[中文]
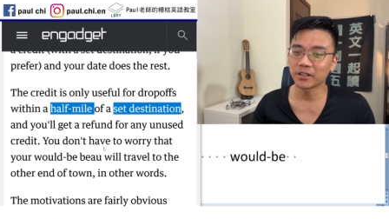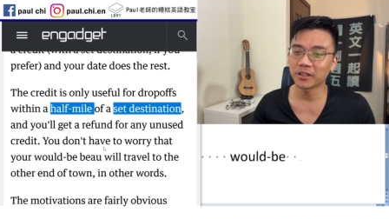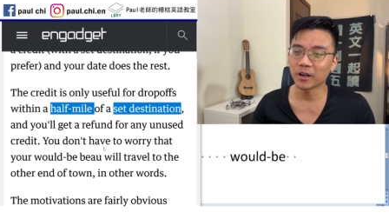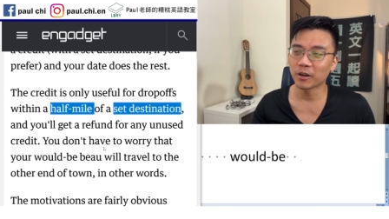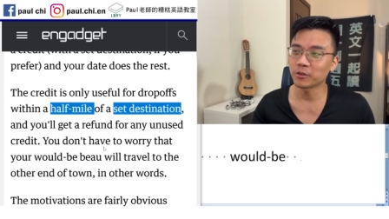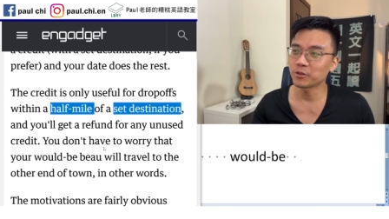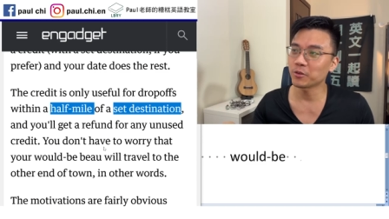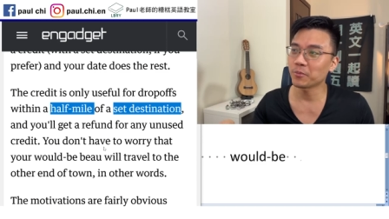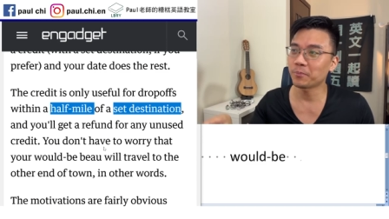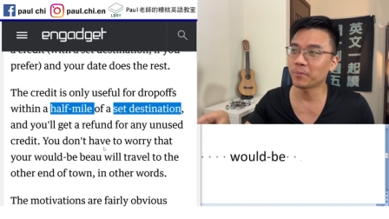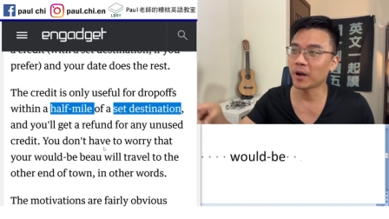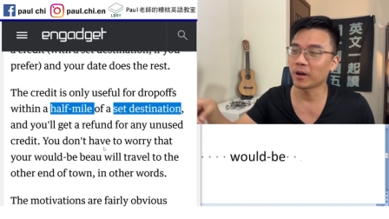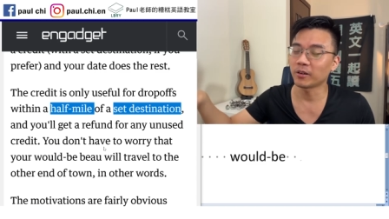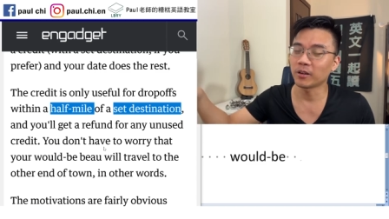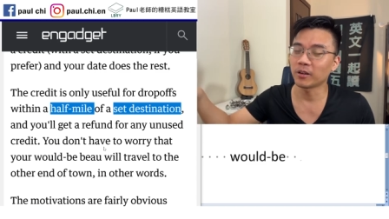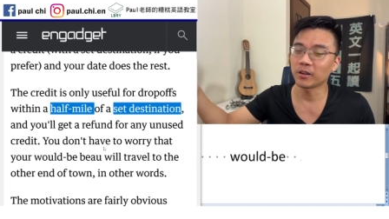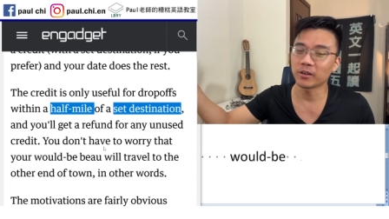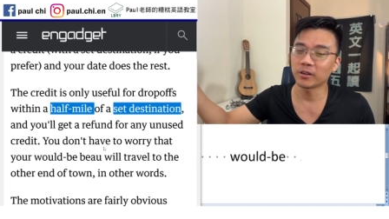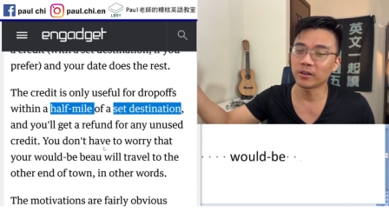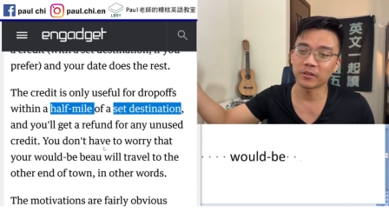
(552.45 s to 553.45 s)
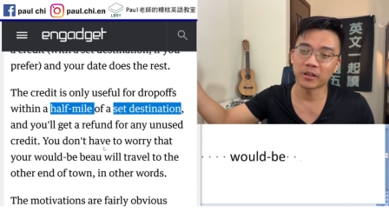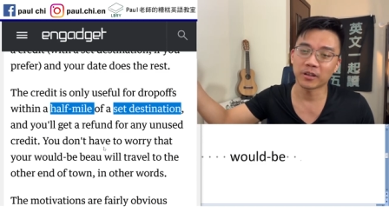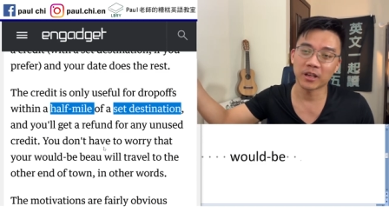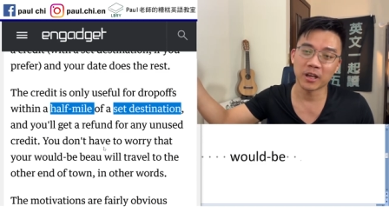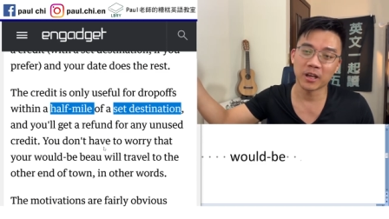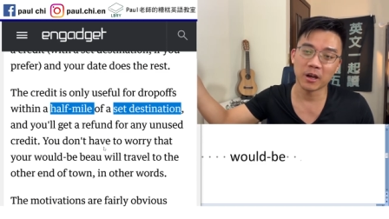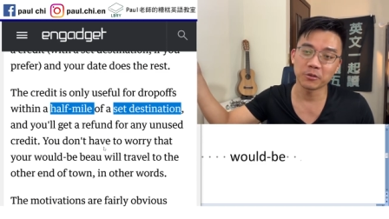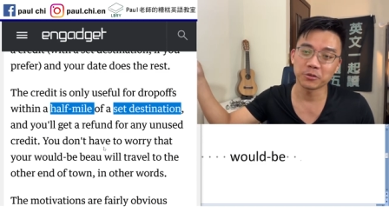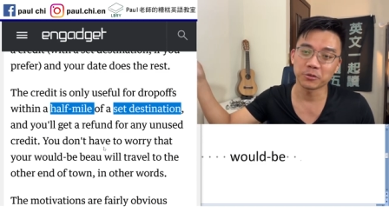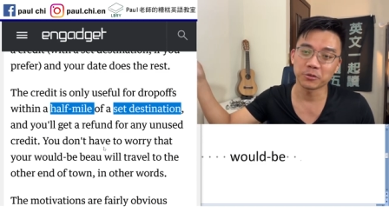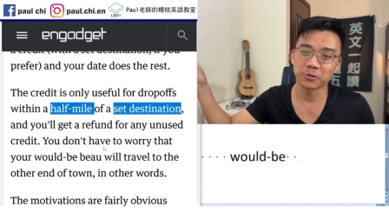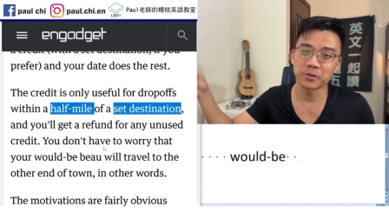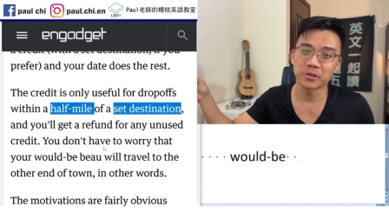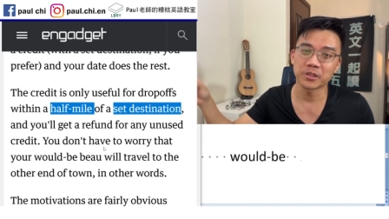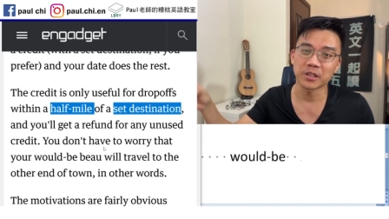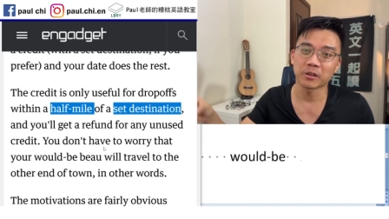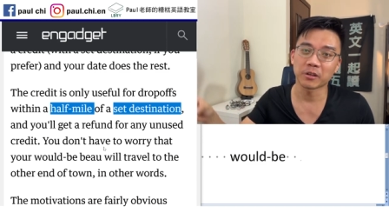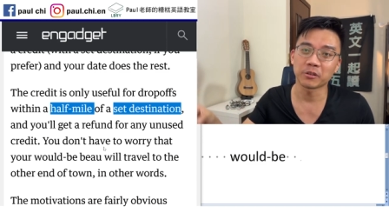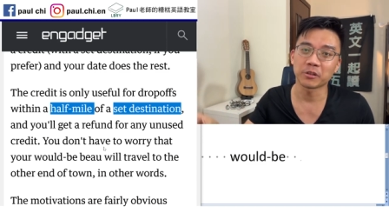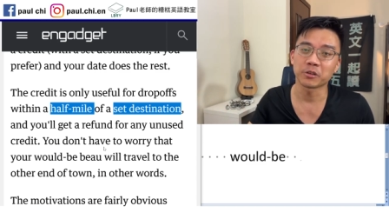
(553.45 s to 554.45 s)
然后就跑到高雄去找你
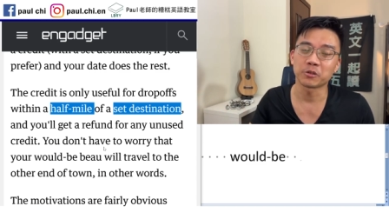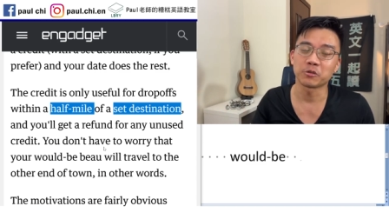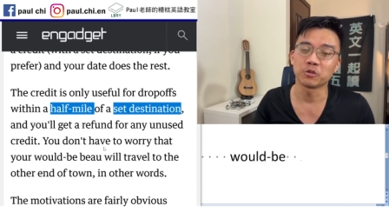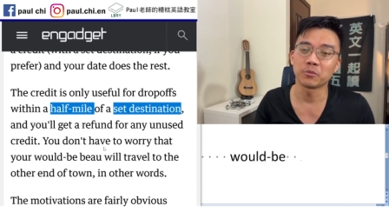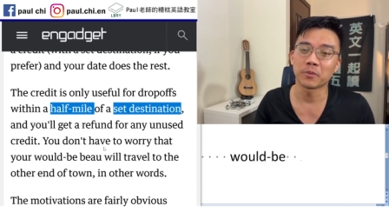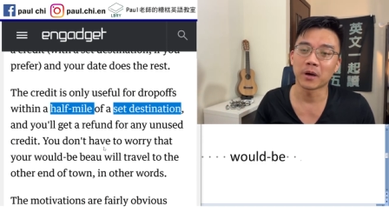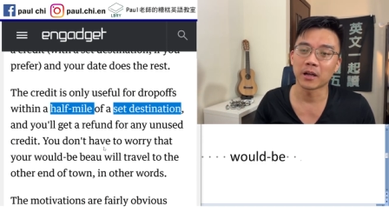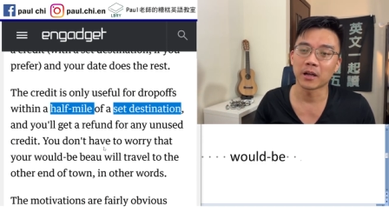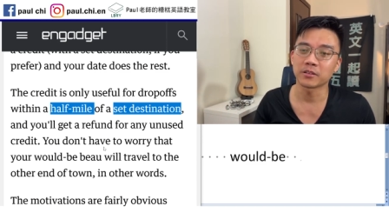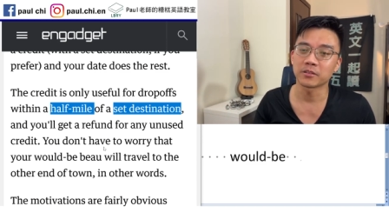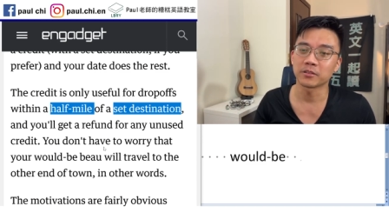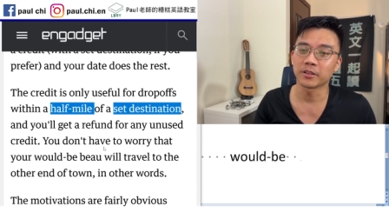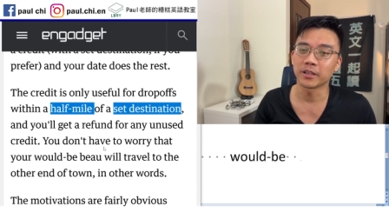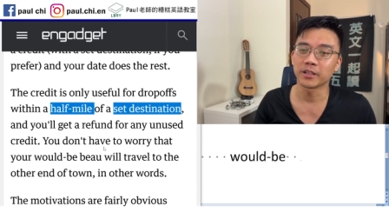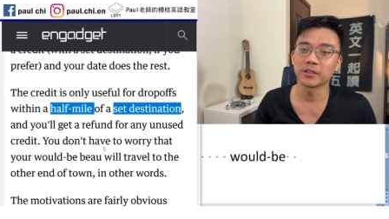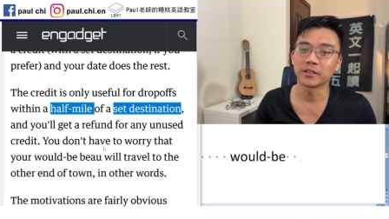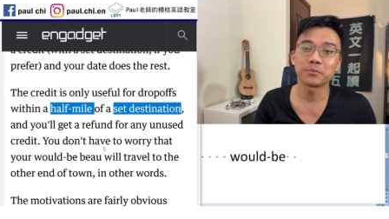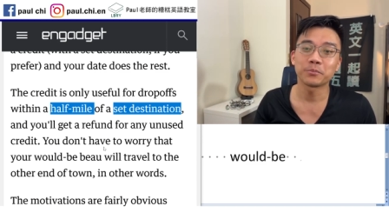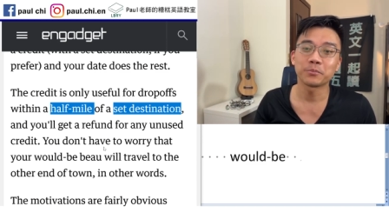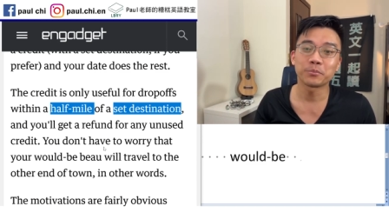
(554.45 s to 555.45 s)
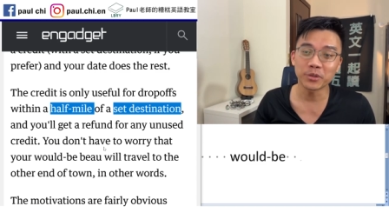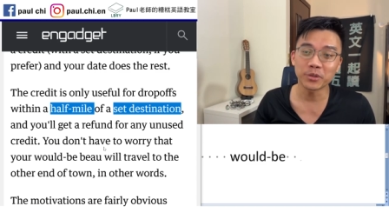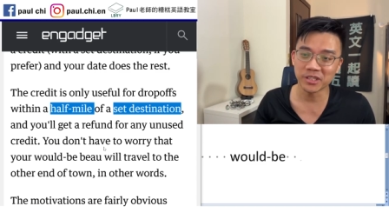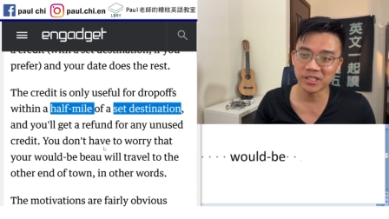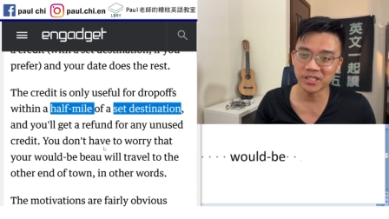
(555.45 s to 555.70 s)
姑妈之类的，不行。